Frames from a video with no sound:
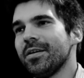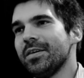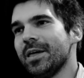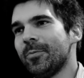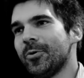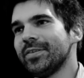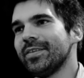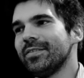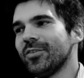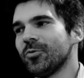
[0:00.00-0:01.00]
y
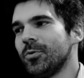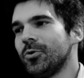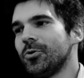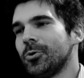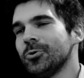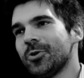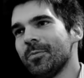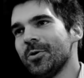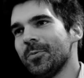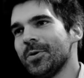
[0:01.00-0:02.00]
después se sumó otro
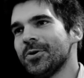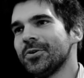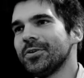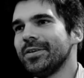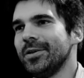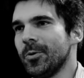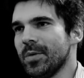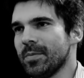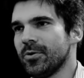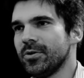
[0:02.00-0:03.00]
amigo mío y lo
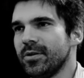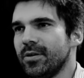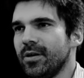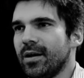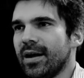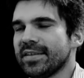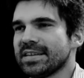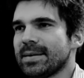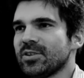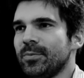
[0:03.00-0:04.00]
mismo. Así que
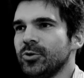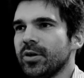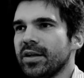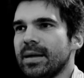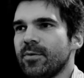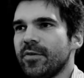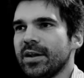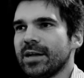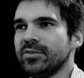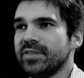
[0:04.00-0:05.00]
llegamos al punto de que estamos
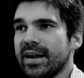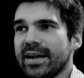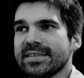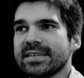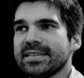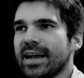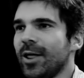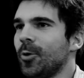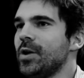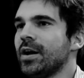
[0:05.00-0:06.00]
fabricando en tres casas,
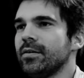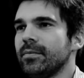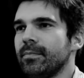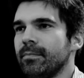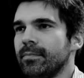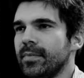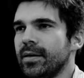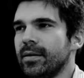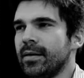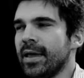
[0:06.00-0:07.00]
cada una
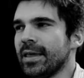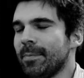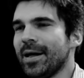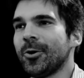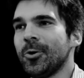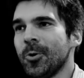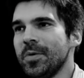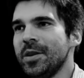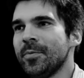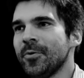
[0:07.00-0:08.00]
equipada con lo
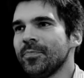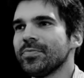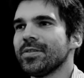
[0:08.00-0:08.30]
mínimo